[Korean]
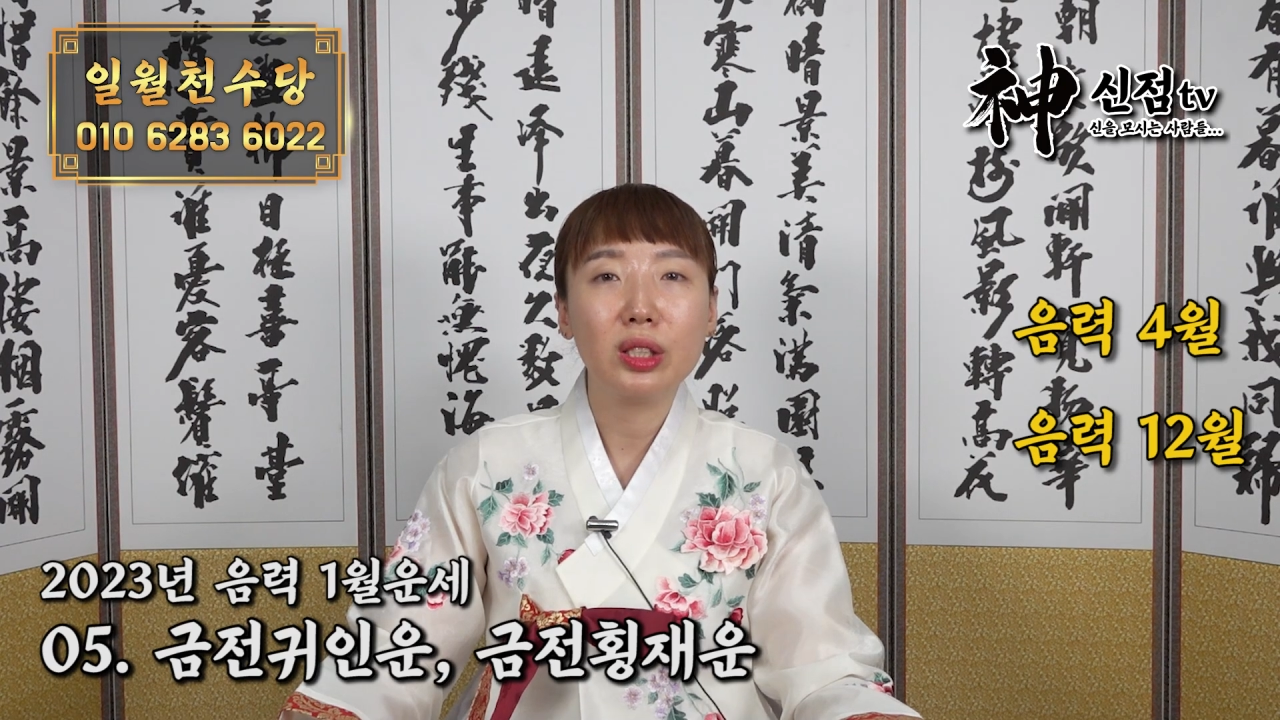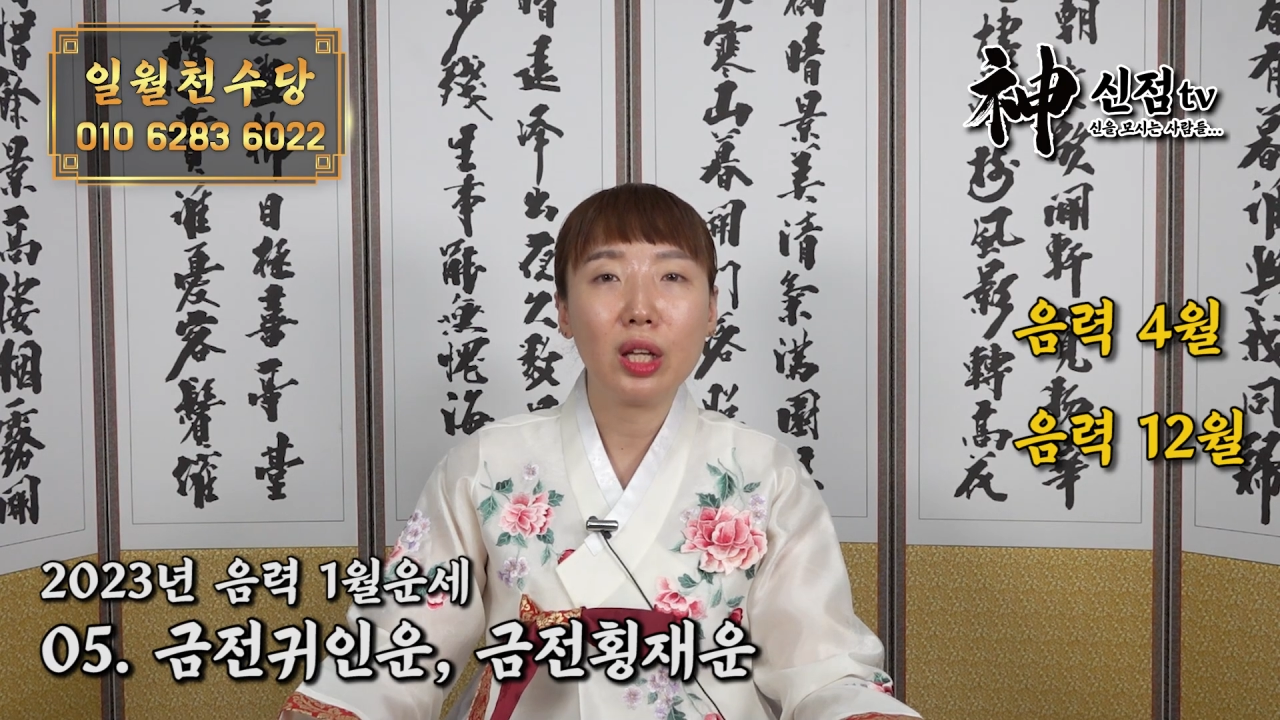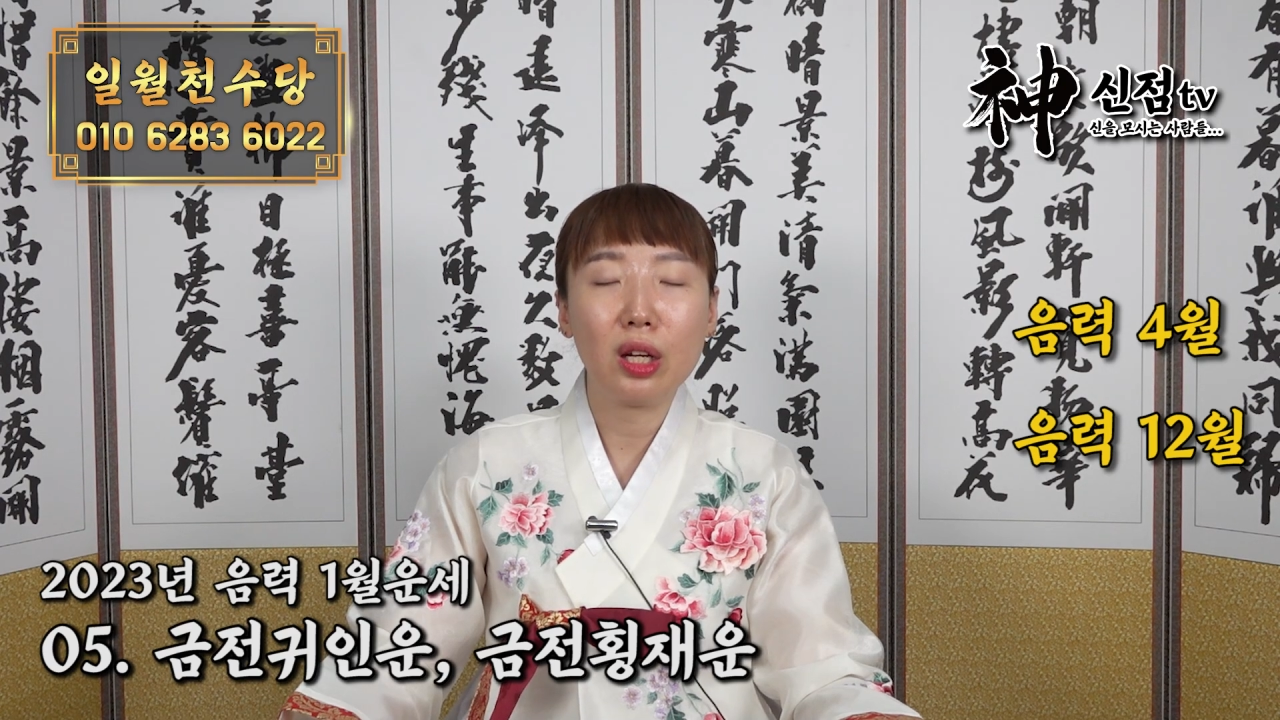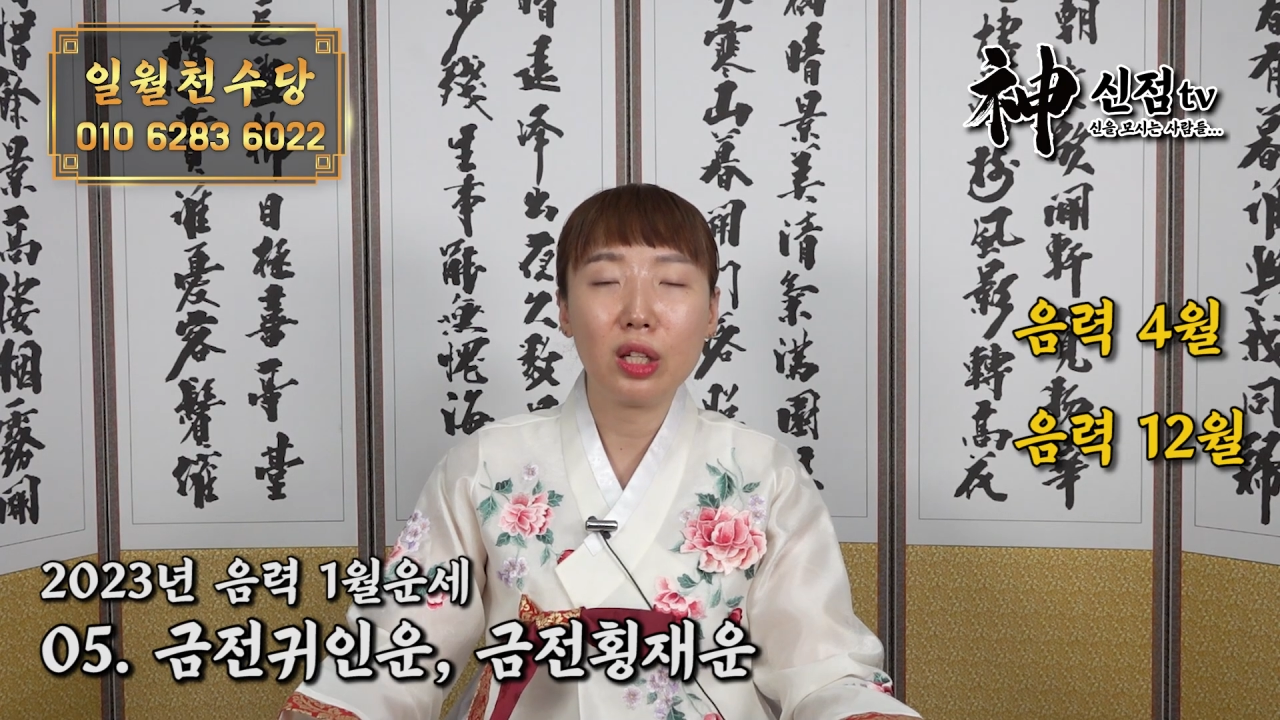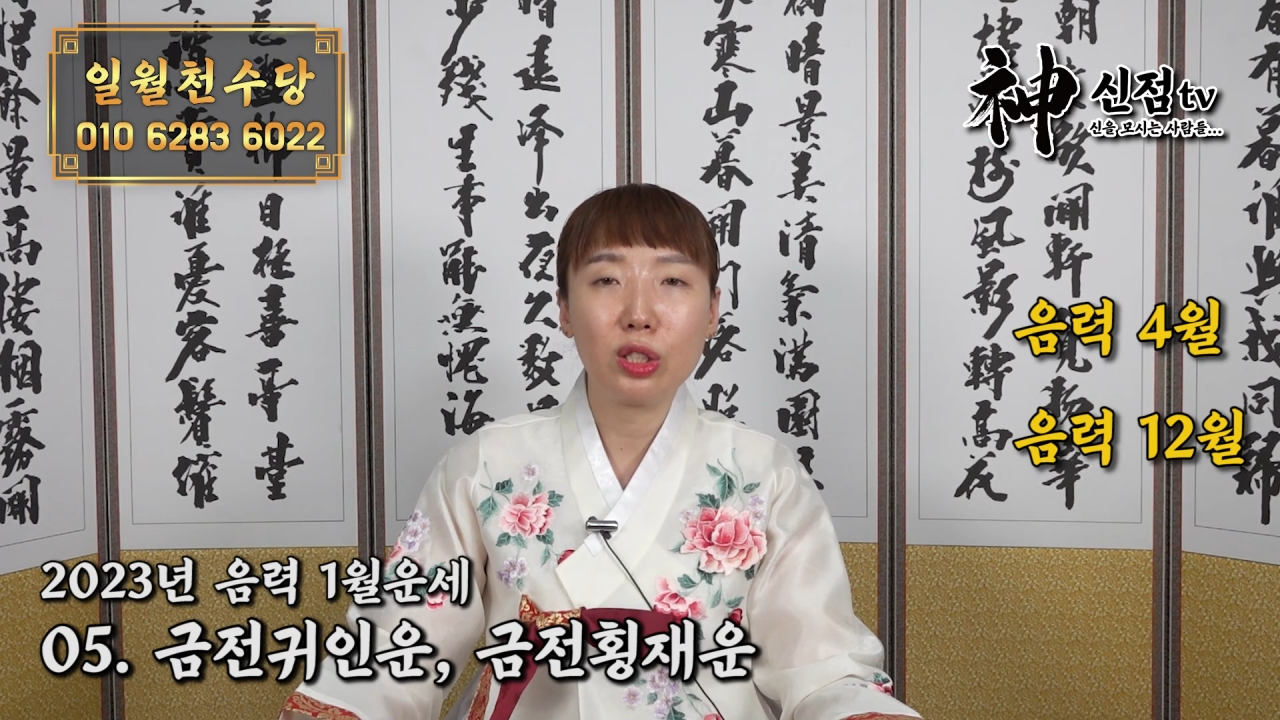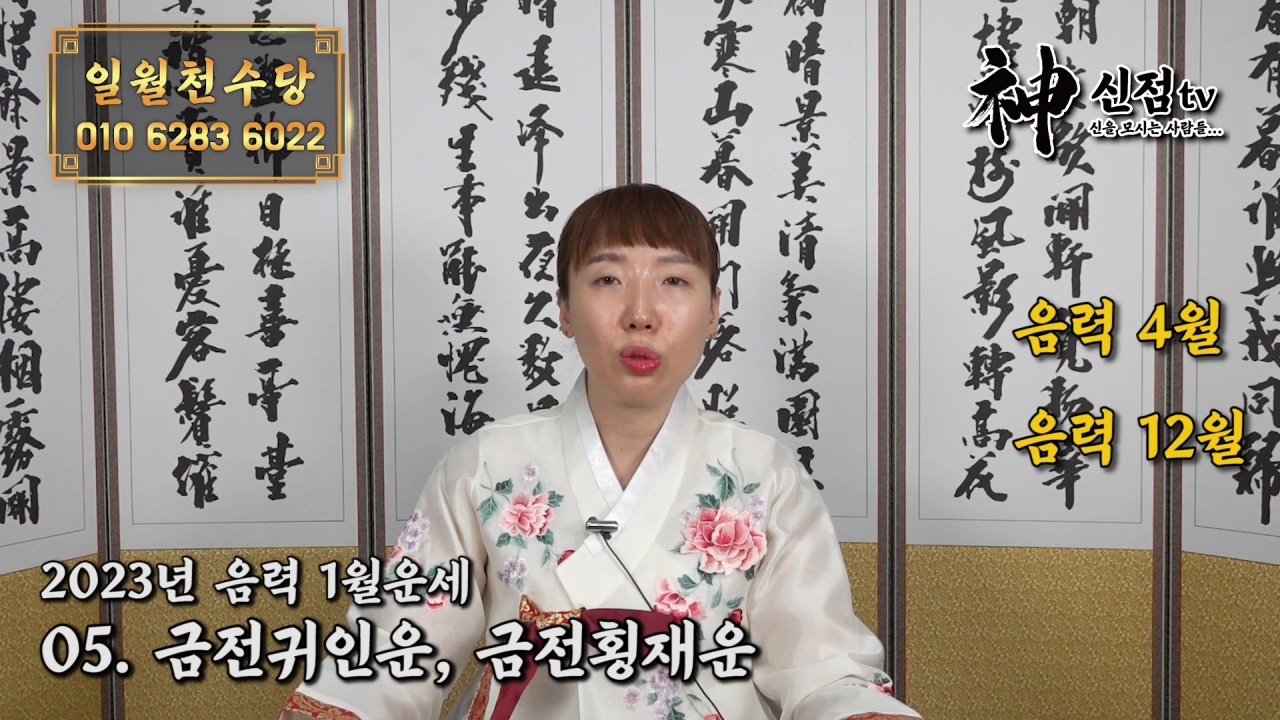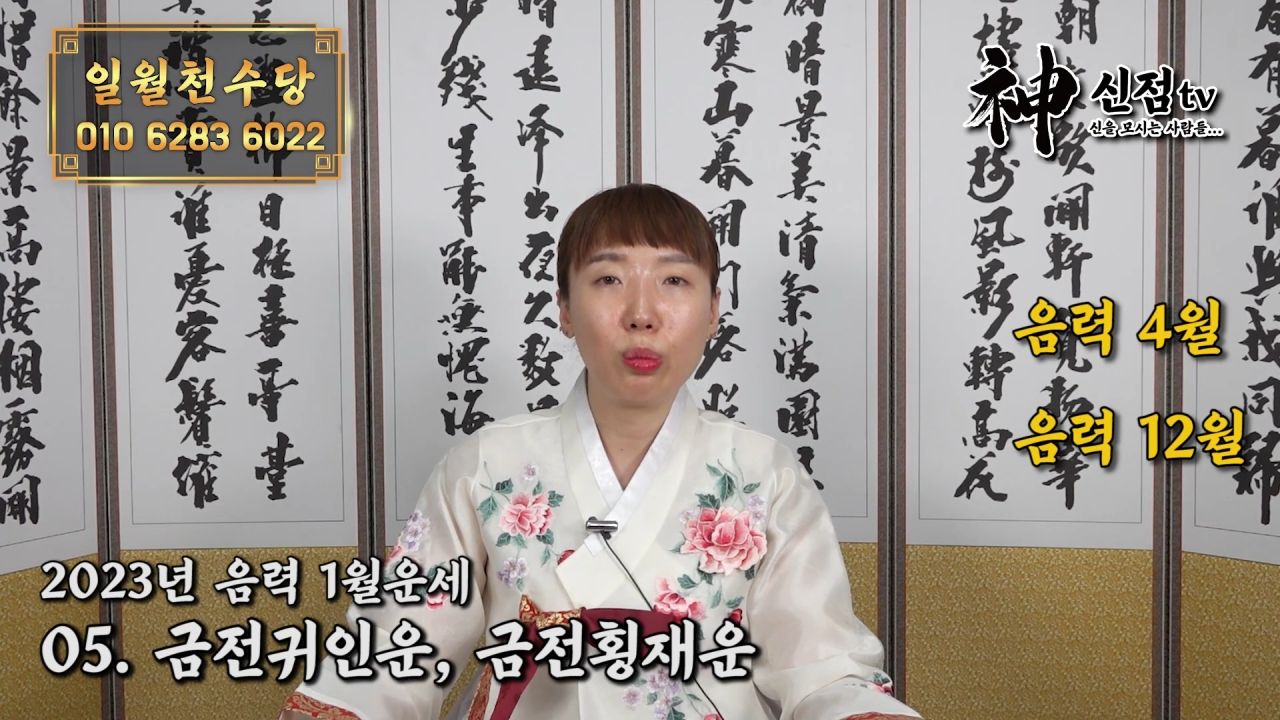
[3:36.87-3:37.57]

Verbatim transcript: 생각지도